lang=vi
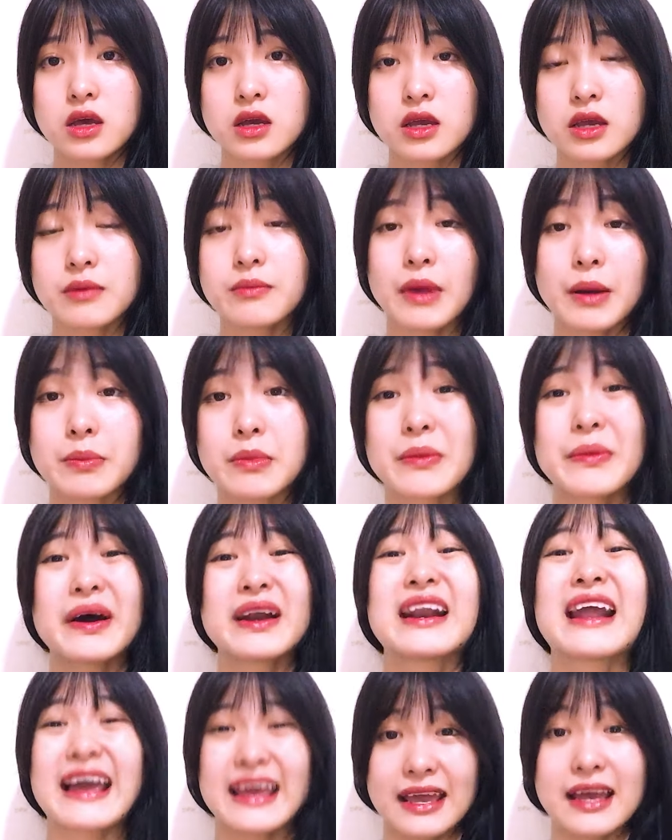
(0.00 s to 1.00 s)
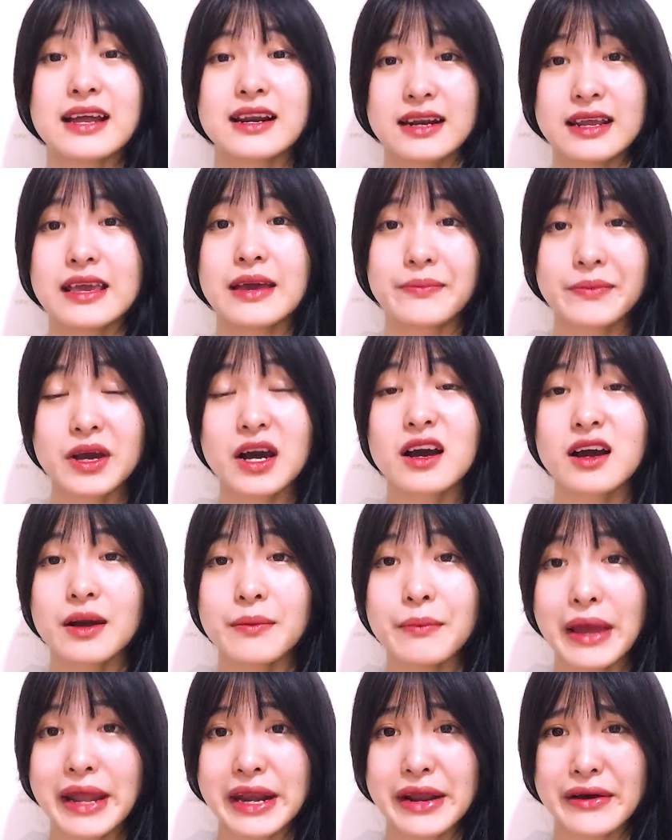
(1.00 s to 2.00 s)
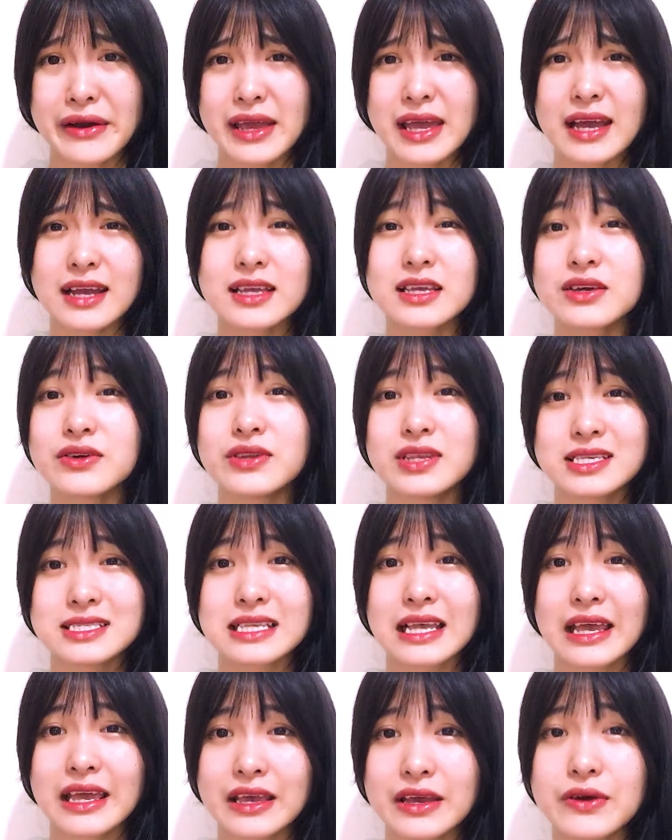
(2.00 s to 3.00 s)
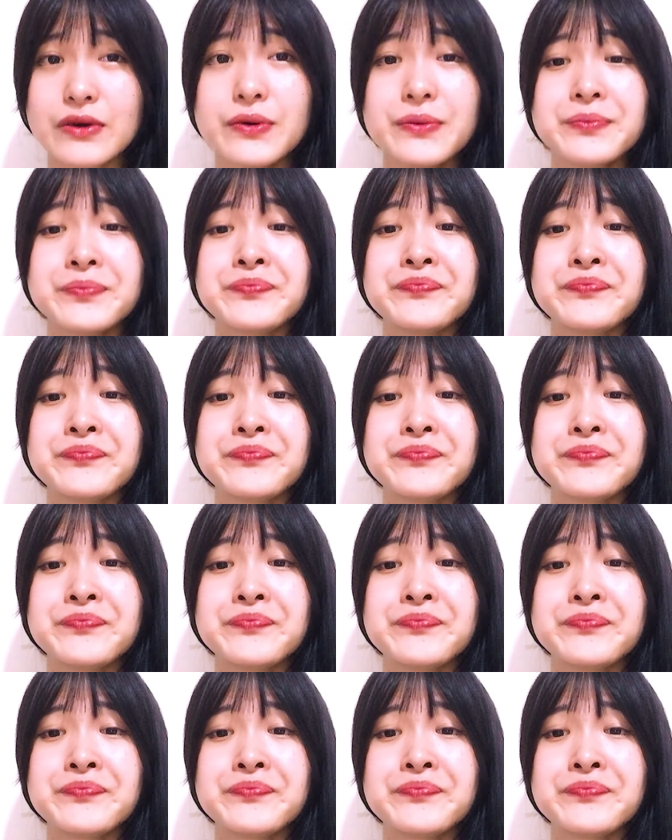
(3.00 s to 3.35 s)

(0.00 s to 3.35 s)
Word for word: Yến mạch mình hay ăn để giảm cân, các bạn nào hay ăn nhiều thì sẽ hiểu.